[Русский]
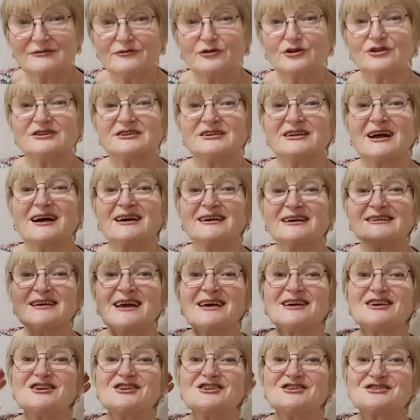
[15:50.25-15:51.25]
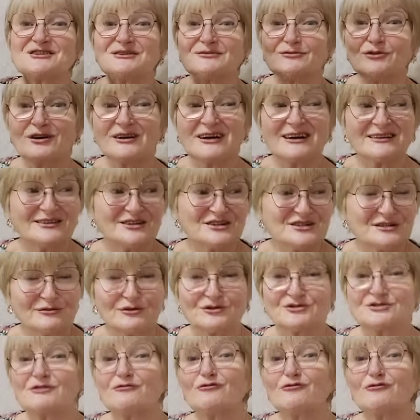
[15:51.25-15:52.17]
Вот так я и живу. А как ты живешь?